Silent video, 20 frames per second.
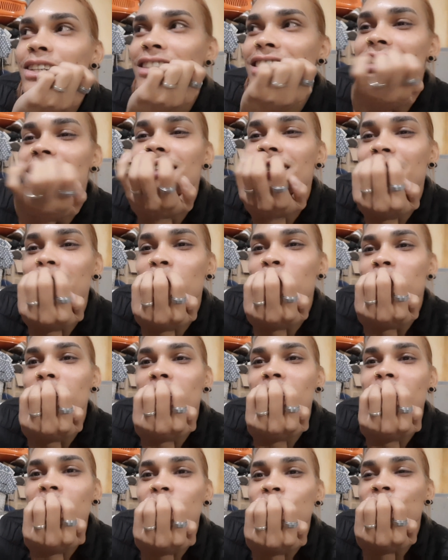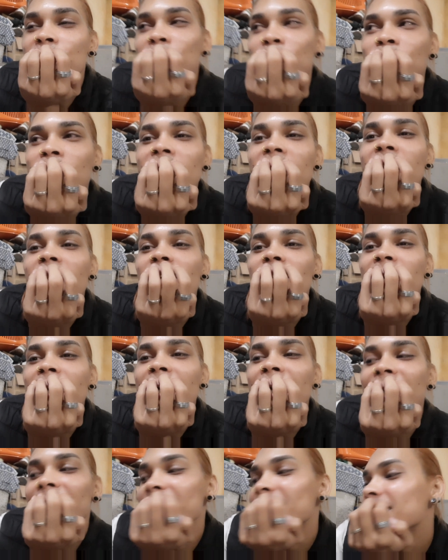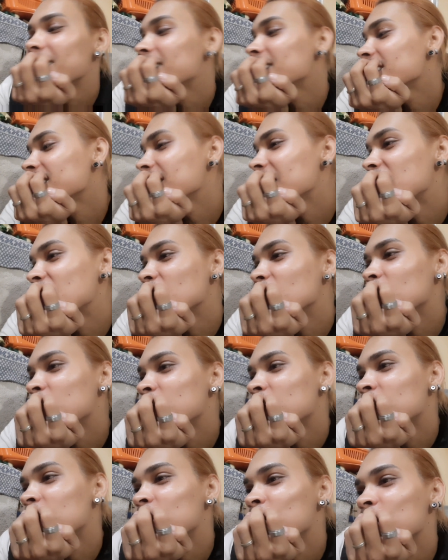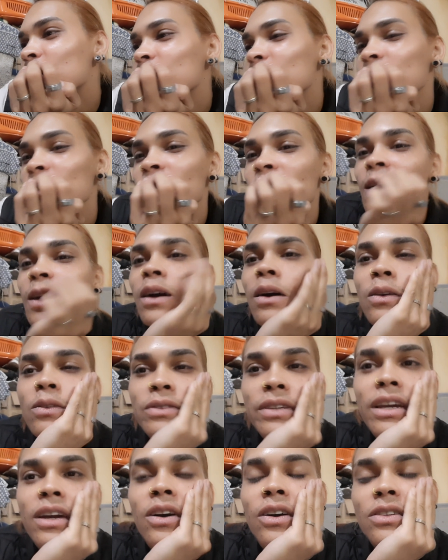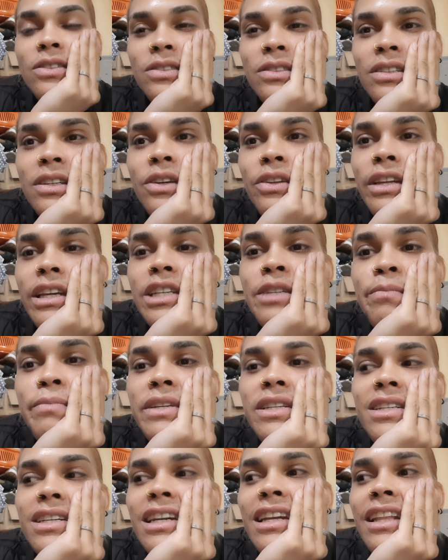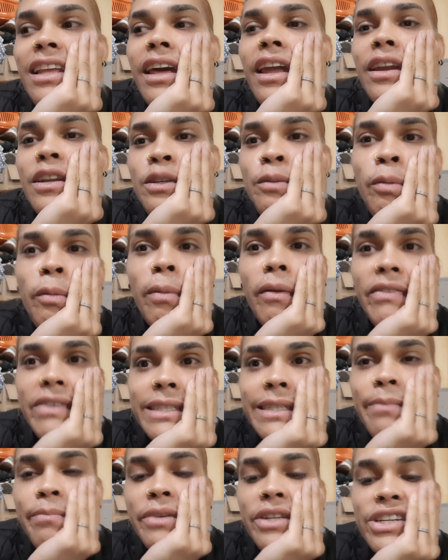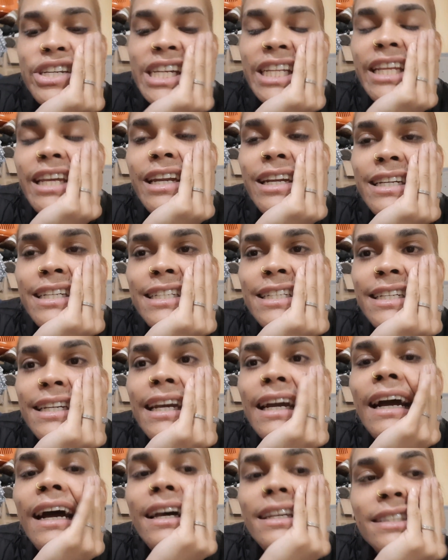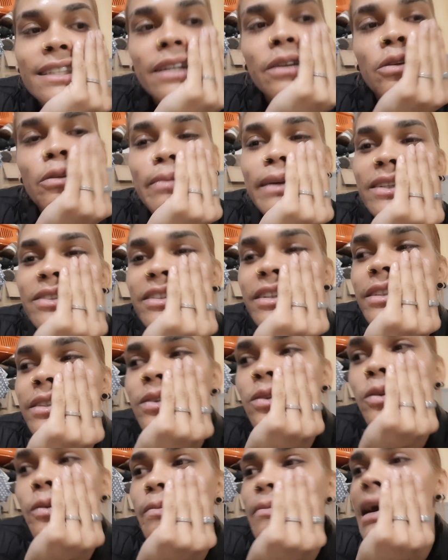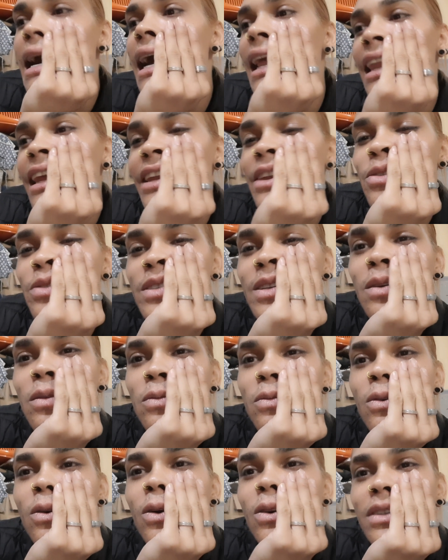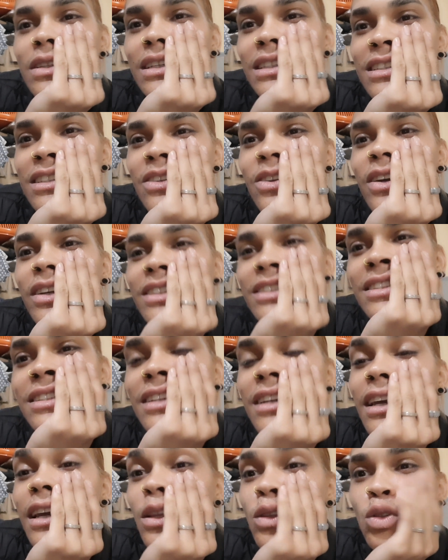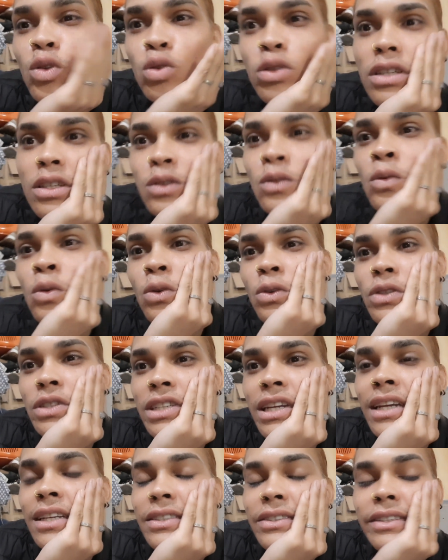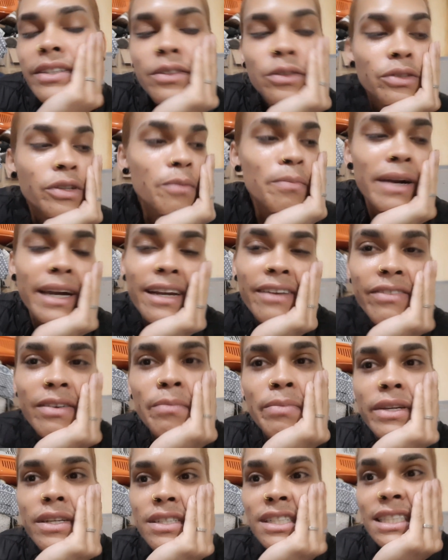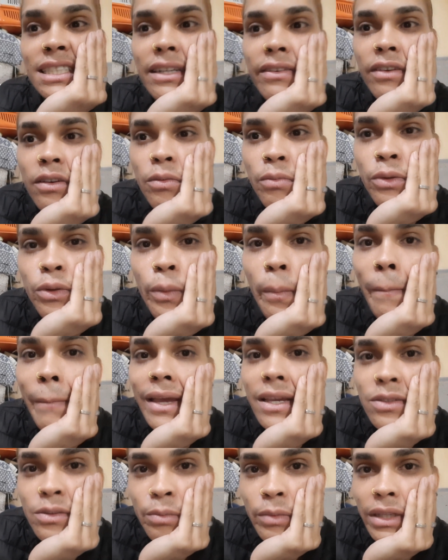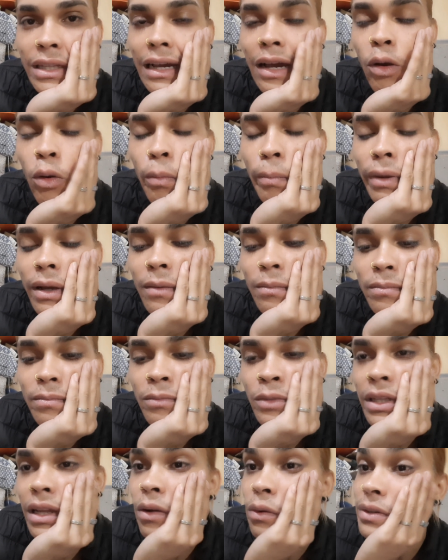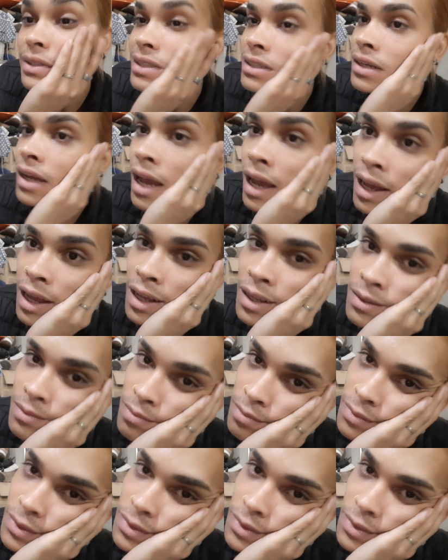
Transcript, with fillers: Nós desceu, eu desci com o espelho, a Raíssa desceu com um negócio que eu dei de penteadeira. Tipo, pra fazer penteadeira que tinha em casa, o Roberto desceu com mala, a Neuza com outras, e nós... Tudo escuro, gente. Não deu pra gravar porque a gente tava com muito peso, muita roupa, muita coisa na...